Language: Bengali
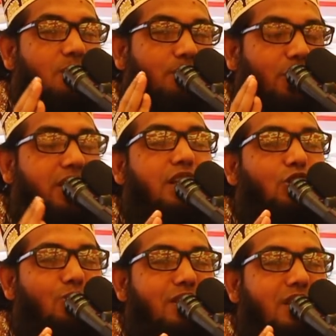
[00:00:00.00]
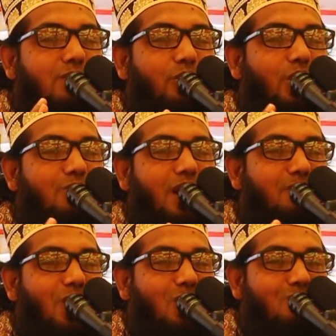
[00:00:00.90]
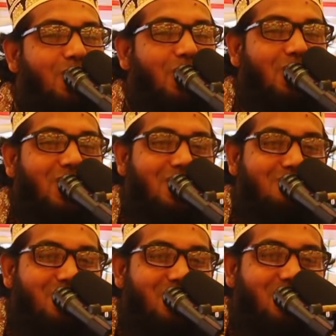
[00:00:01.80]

পরেই তোমাদের পরিবার আমি লম্বা করে দেব